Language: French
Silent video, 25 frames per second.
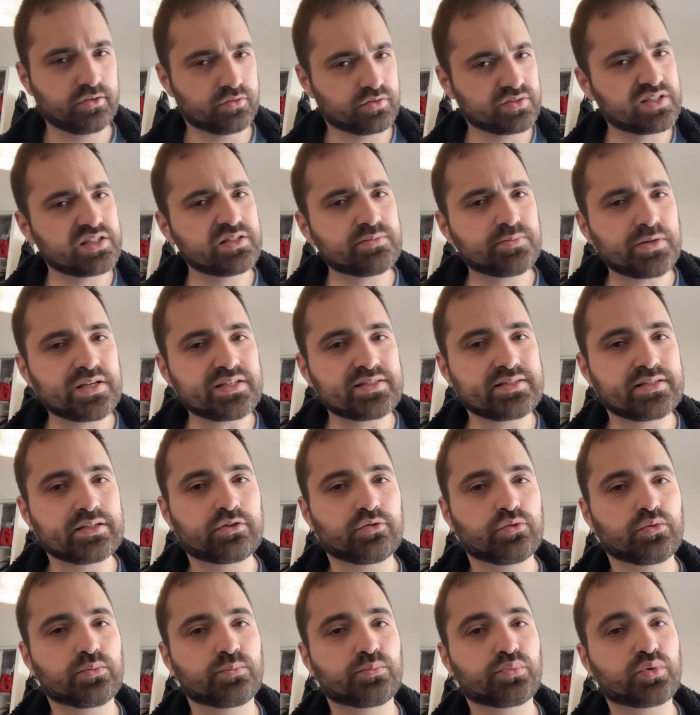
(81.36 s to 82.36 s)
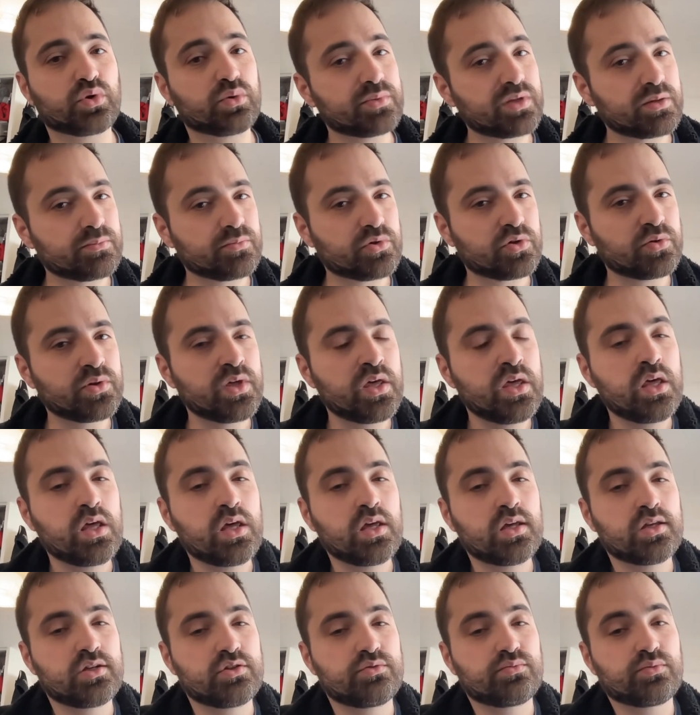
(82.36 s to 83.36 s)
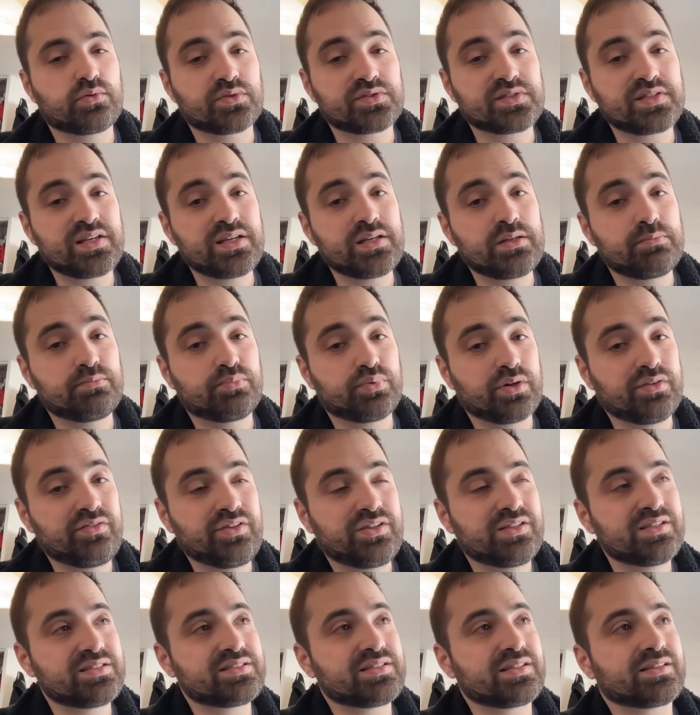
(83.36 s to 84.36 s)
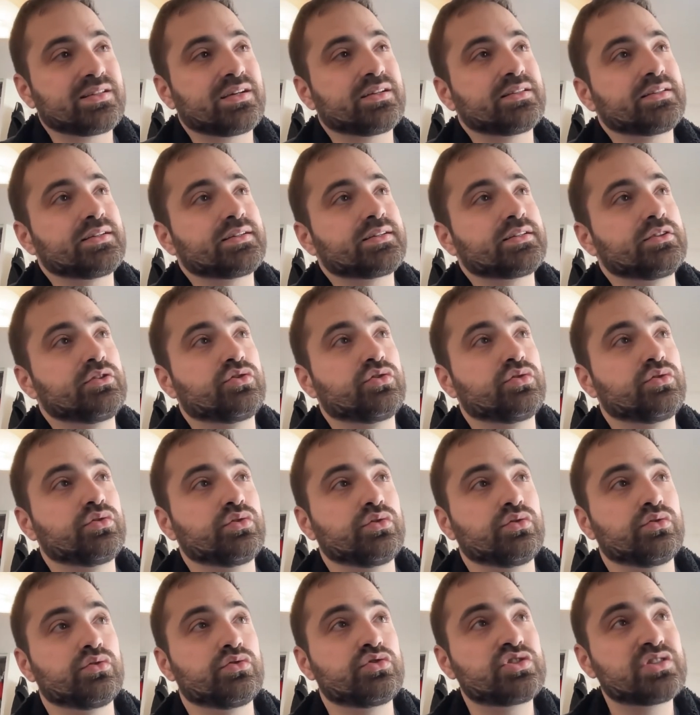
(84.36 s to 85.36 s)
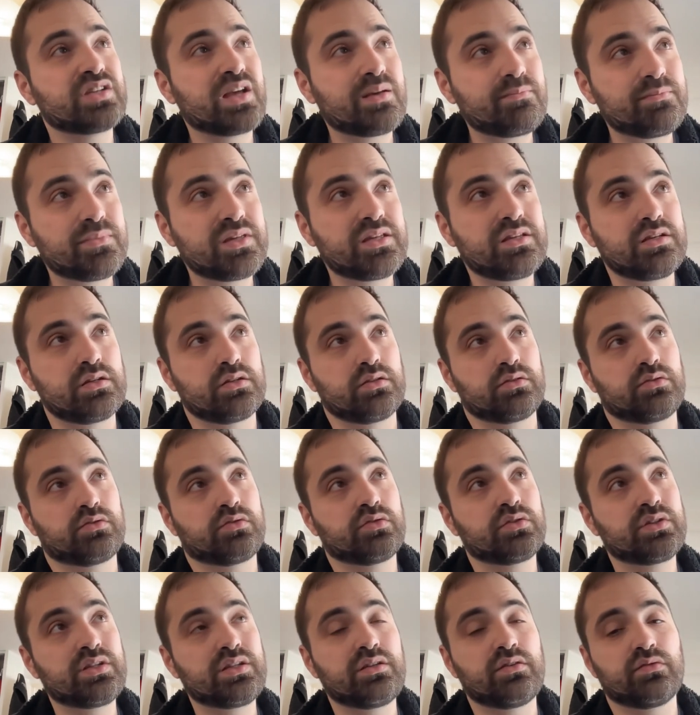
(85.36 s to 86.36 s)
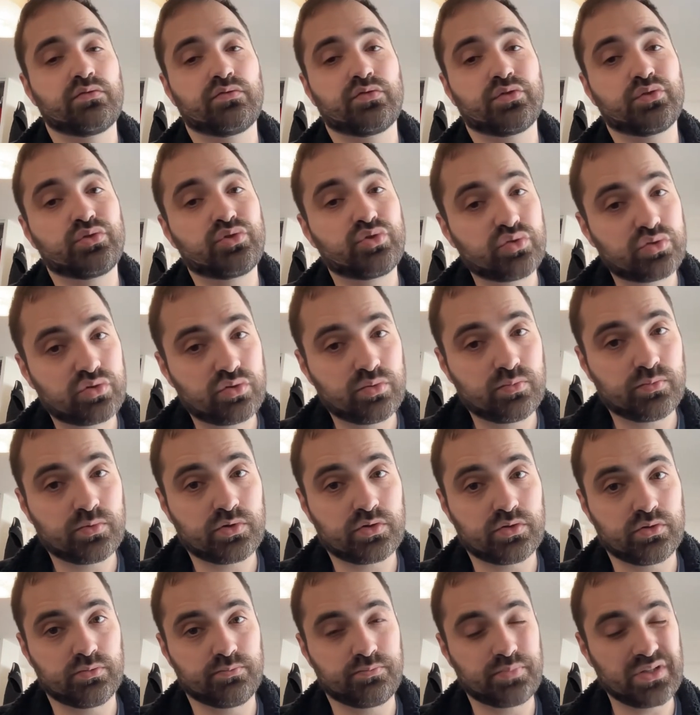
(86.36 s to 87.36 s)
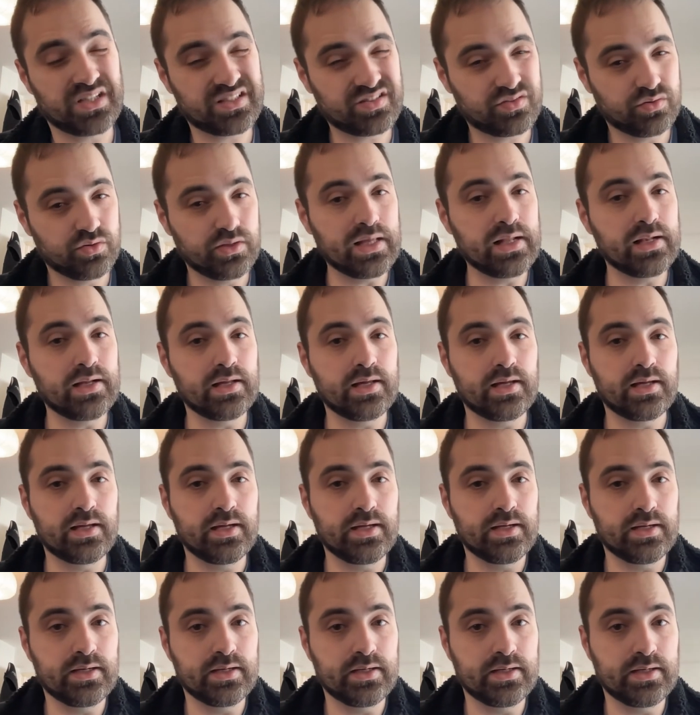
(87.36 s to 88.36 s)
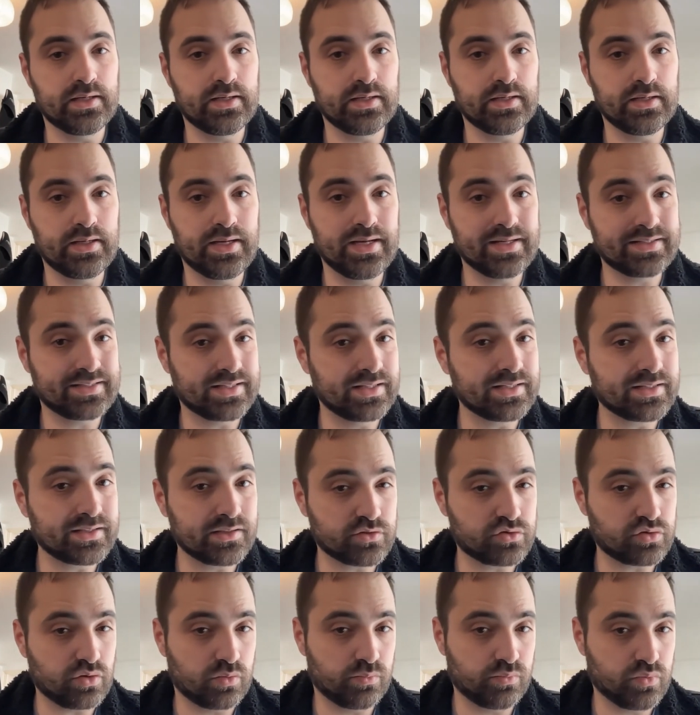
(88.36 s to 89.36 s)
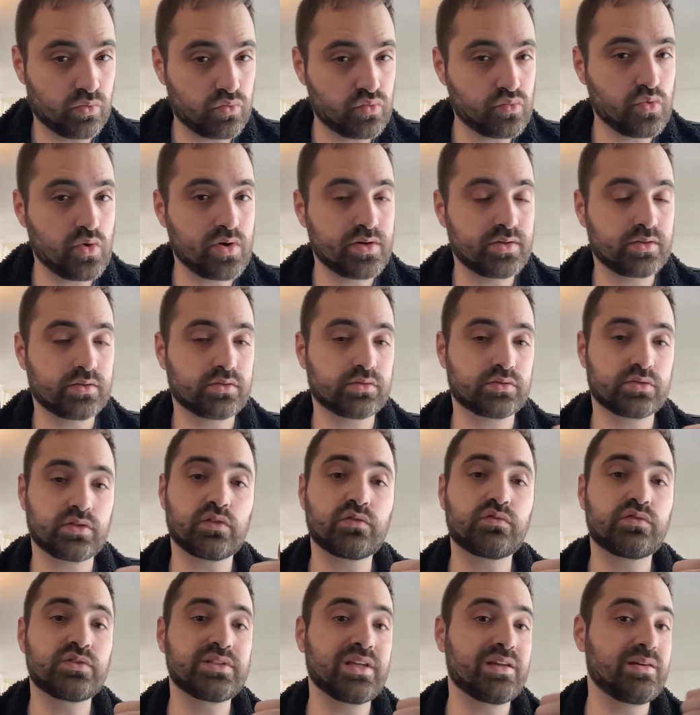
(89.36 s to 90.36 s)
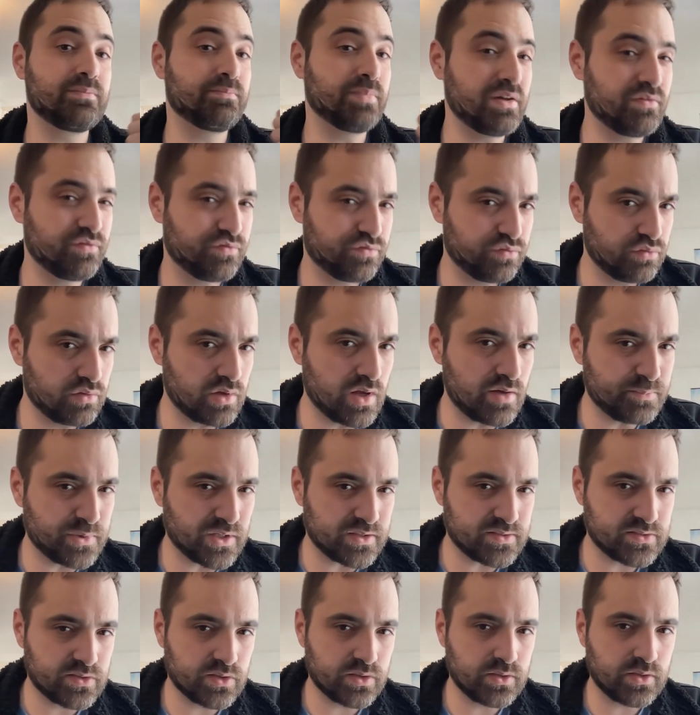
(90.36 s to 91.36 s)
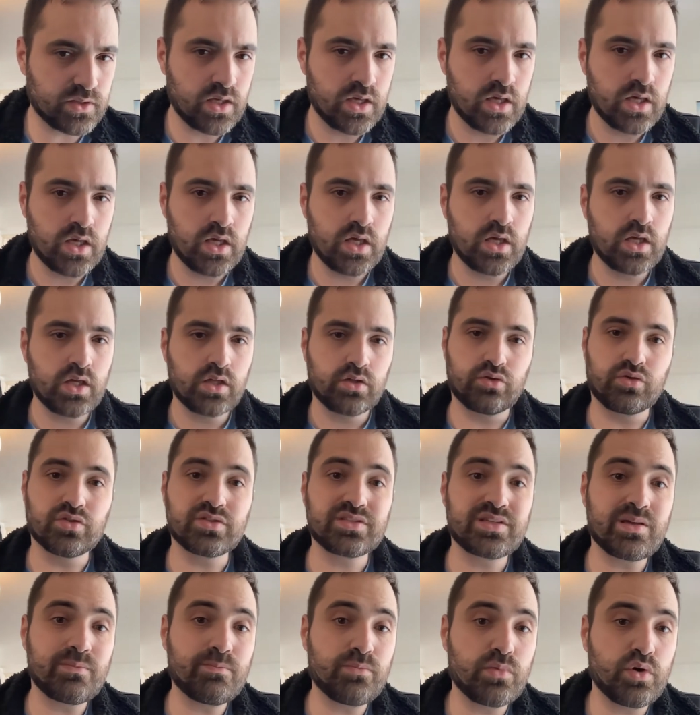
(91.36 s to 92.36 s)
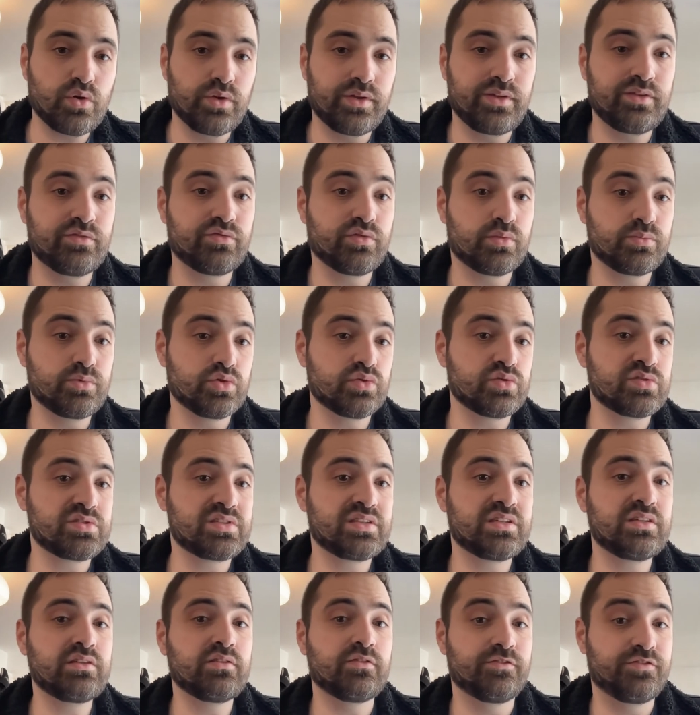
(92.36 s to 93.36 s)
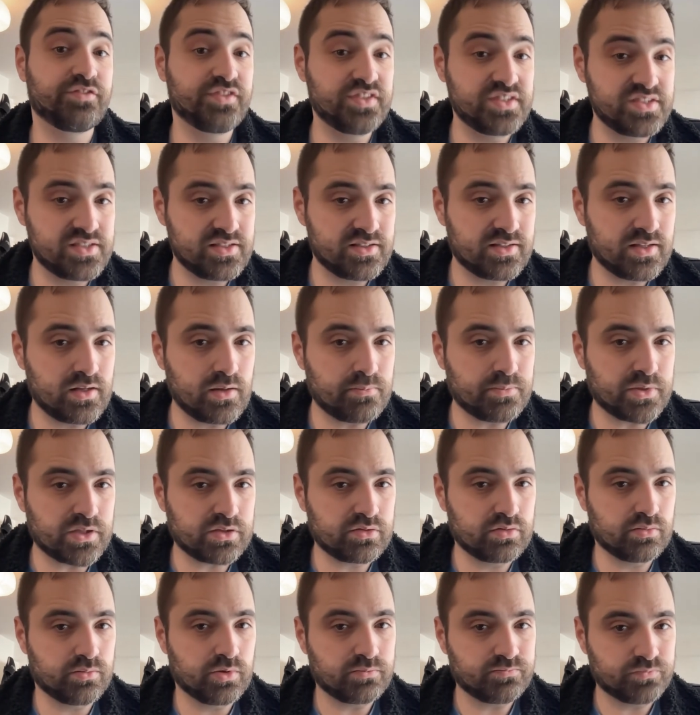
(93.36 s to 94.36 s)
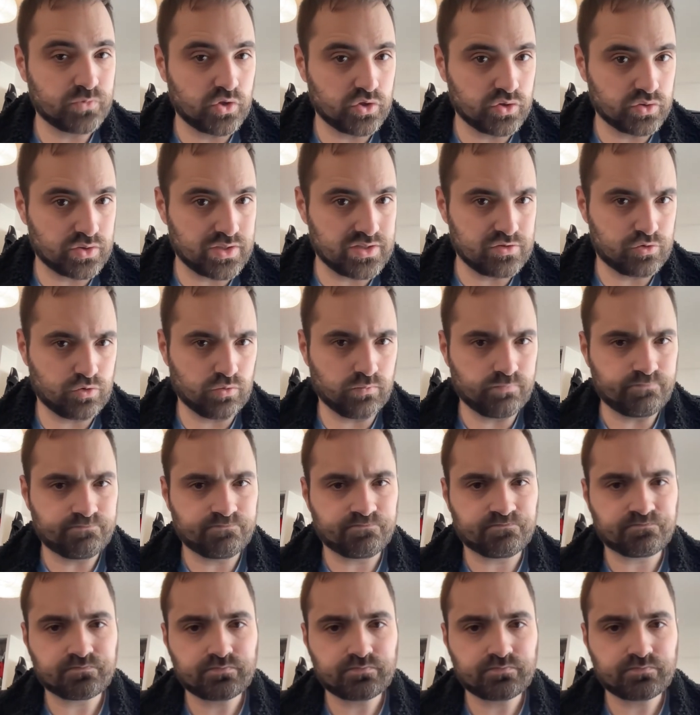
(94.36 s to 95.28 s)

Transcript: Donc ce qui se passe, c'est que premièrement, je vous conseille pour éviter cette arnaque de ne jamais donner vos documents personnels à, quelqu'un sur le bon coin tant que vous n'avez pas vu la personne. Deuxièmement, il vaut mieux aussi visiter l'appartement en question.